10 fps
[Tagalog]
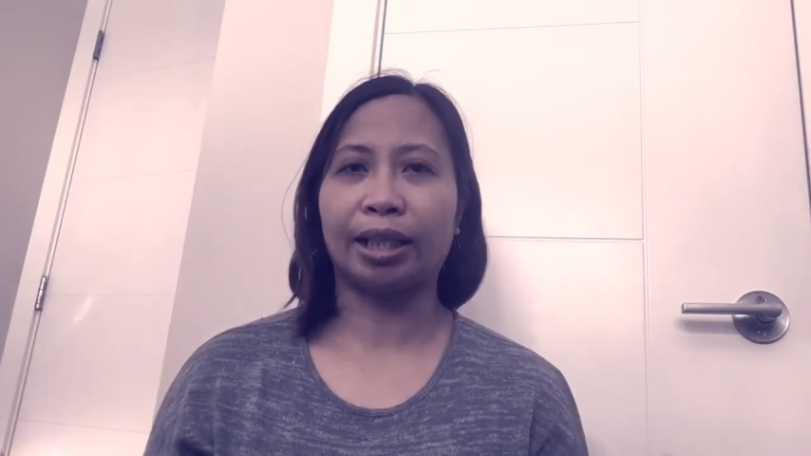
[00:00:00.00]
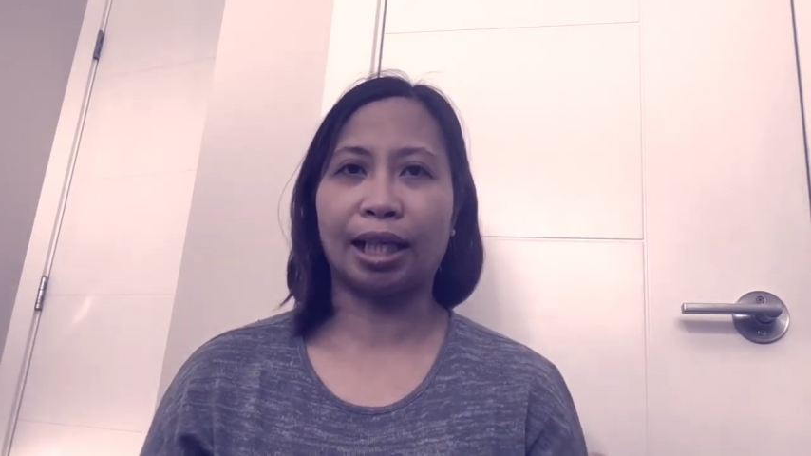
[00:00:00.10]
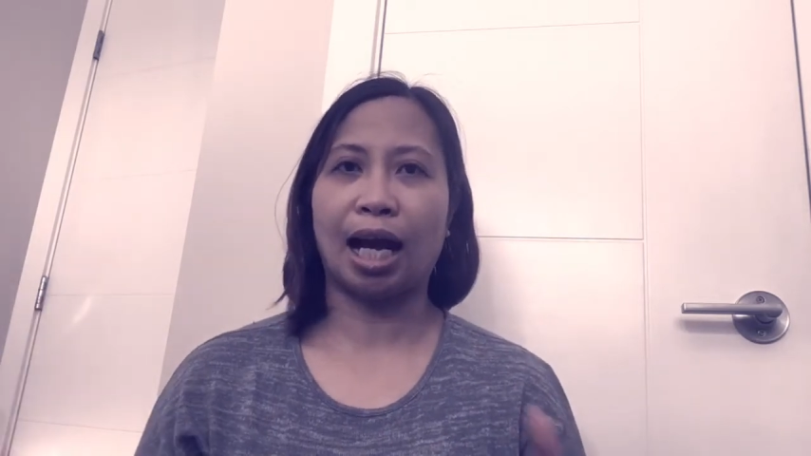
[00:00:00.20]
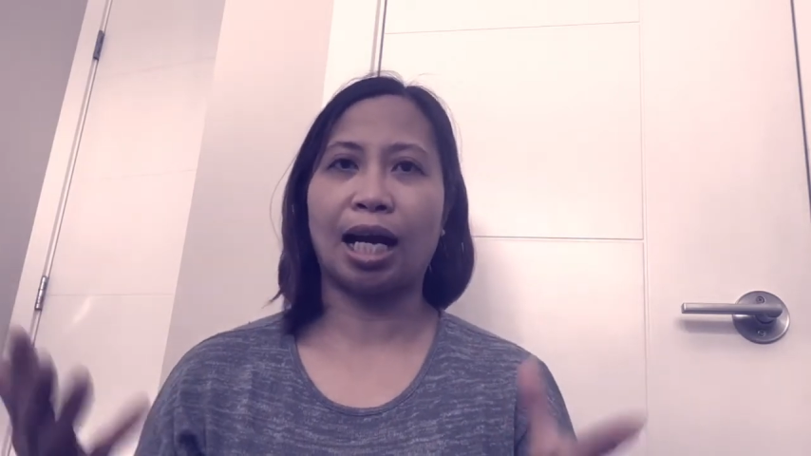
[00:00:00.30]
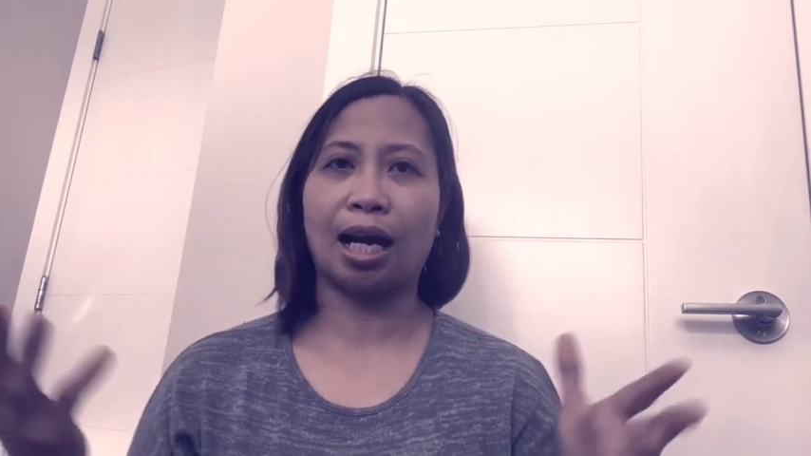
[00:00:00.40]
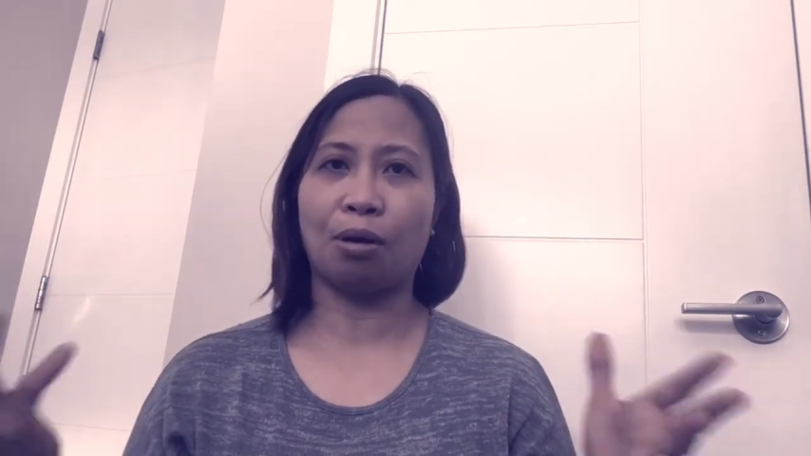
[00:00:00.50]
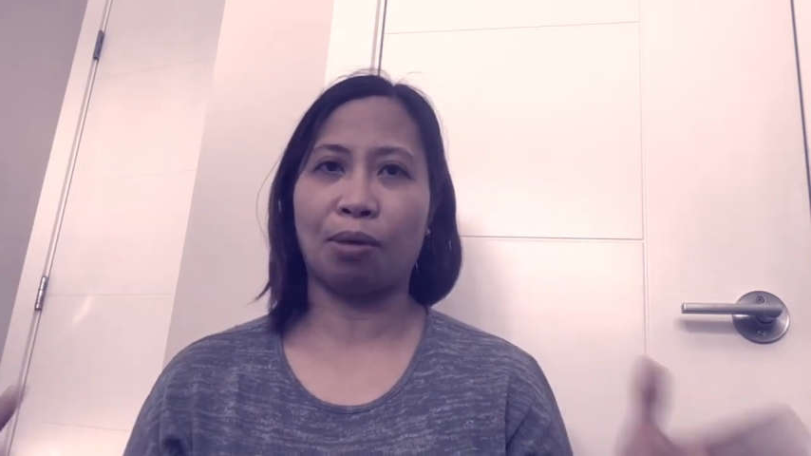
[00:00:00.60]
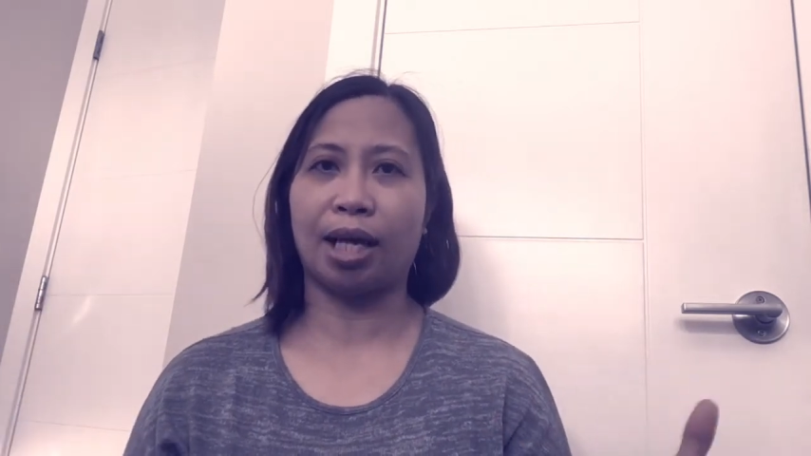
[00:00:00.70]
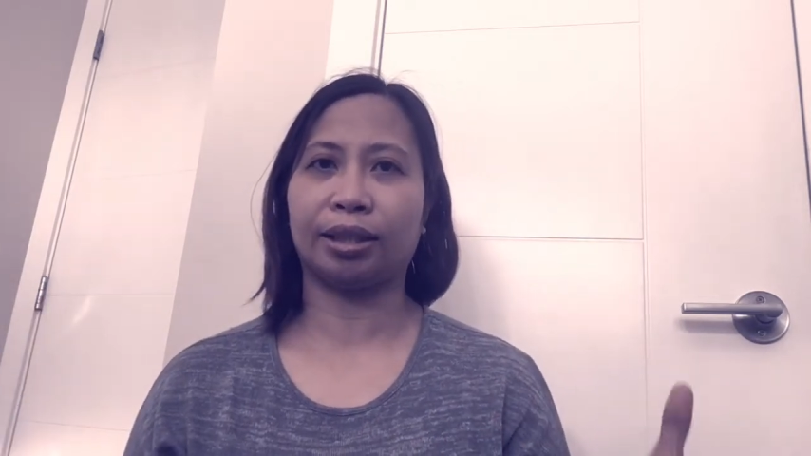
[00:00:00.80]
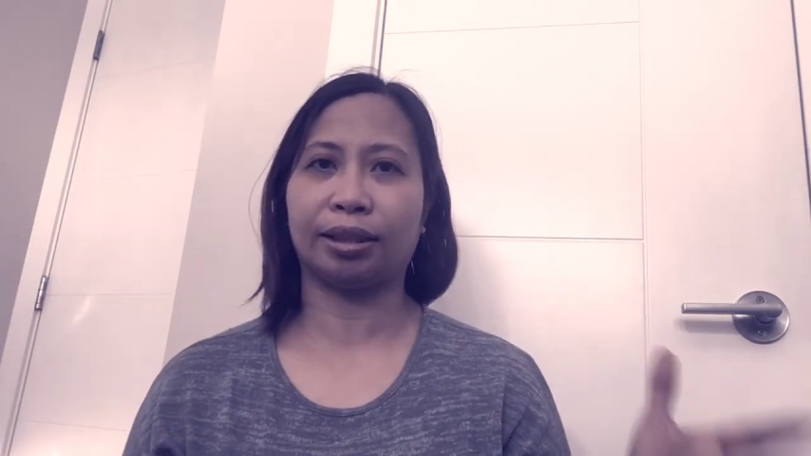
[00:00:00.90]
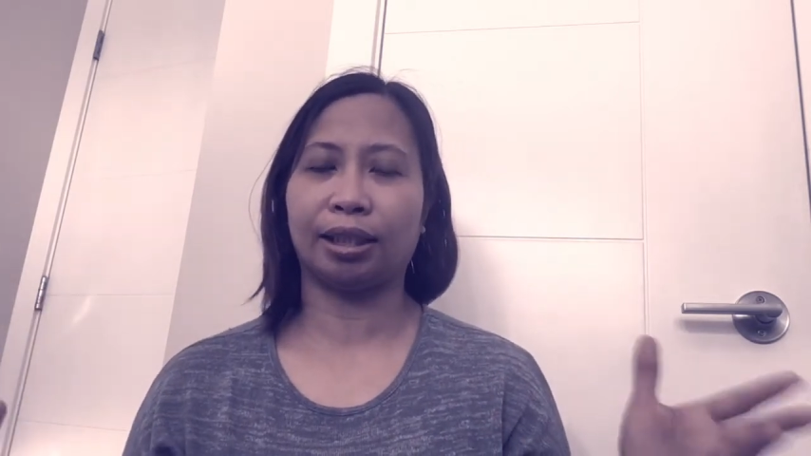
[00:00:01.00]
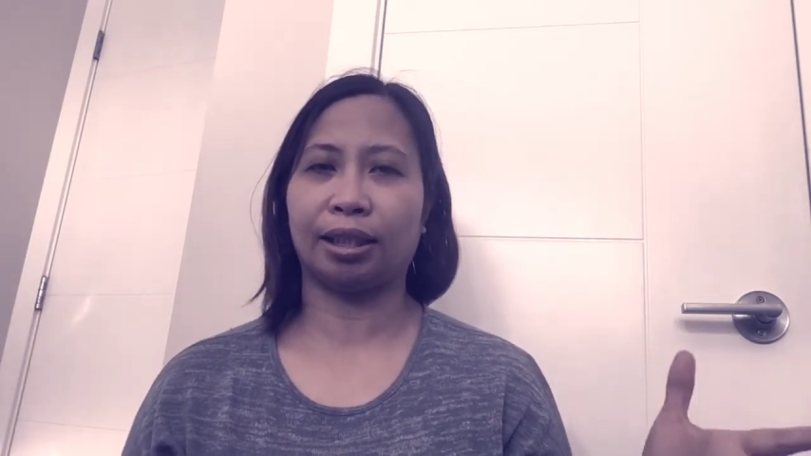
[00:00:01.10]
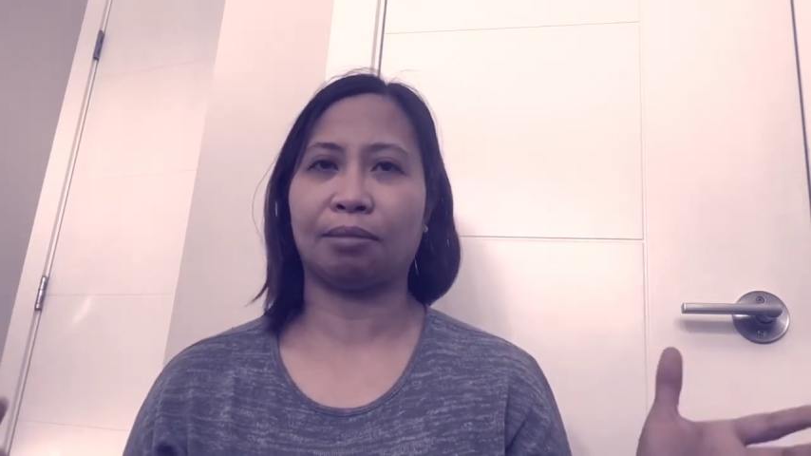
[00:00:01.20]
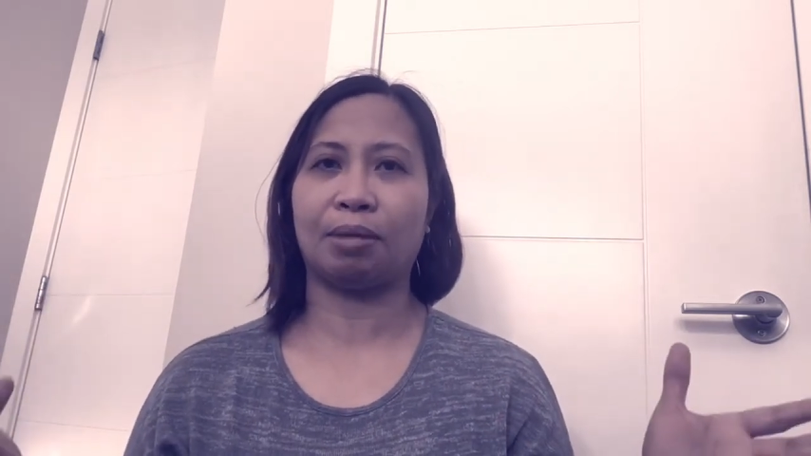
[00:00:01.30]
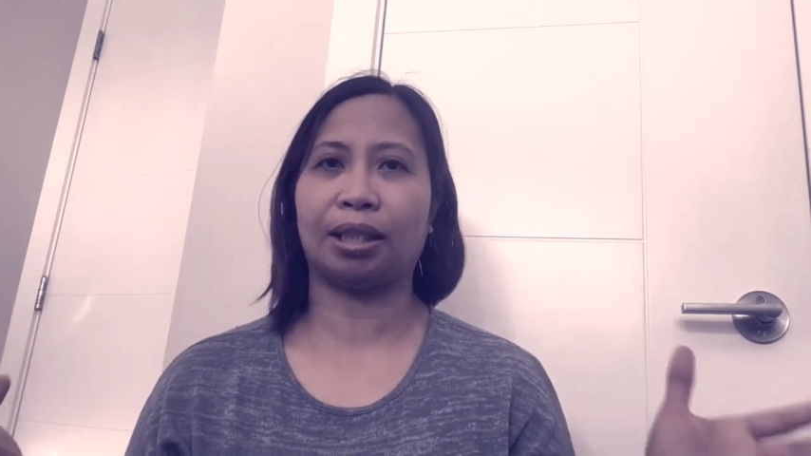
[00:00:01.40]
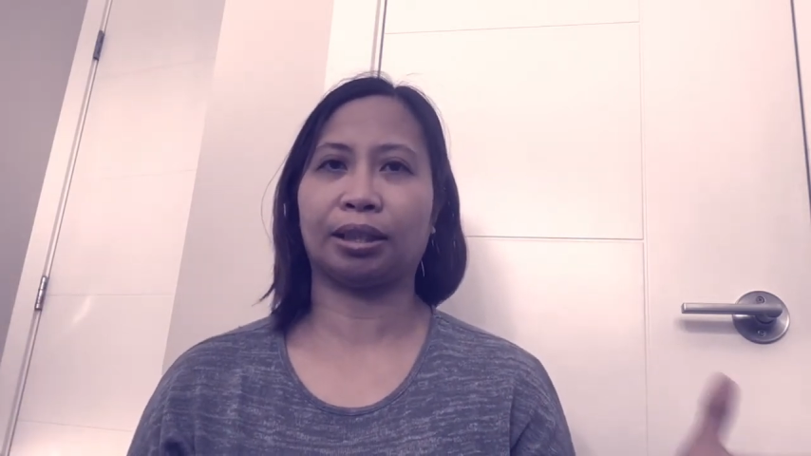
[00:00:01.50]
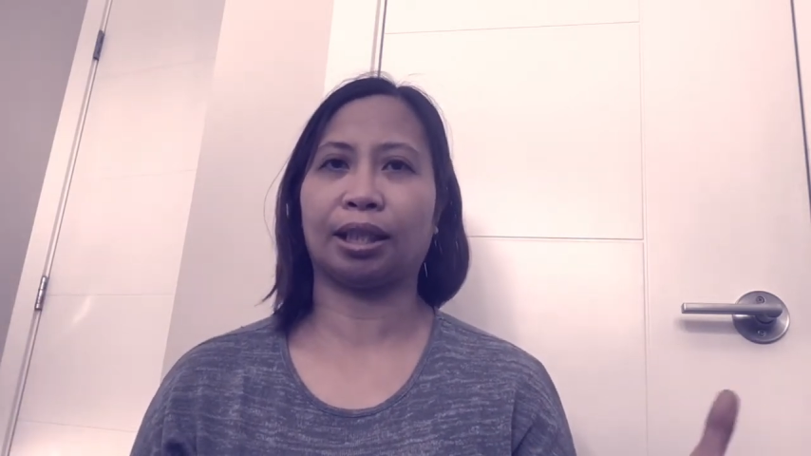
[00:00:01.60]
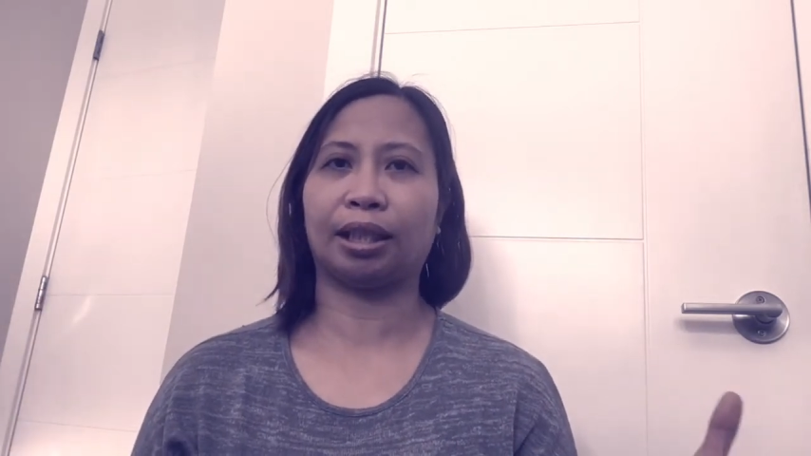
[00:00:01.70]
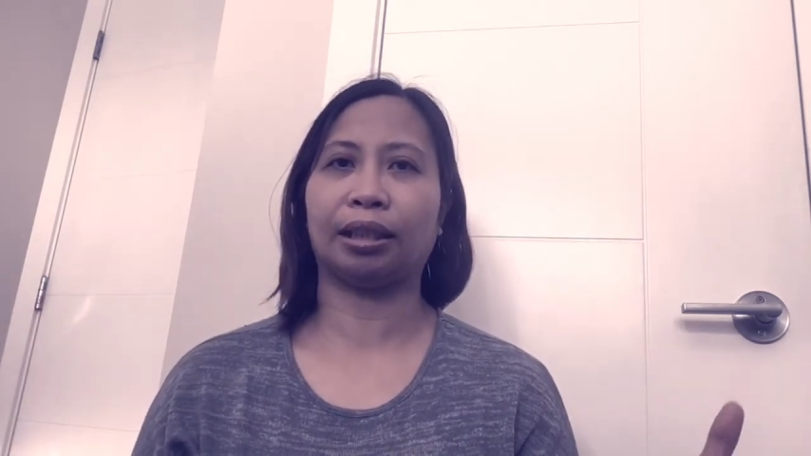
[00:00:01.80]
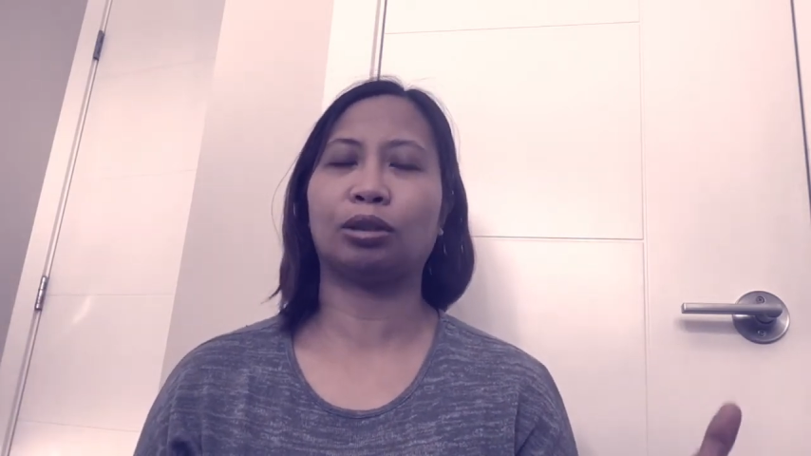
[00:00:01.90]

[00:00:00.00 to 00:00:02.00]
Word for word: nagkakahawaan sila ng mga sakit.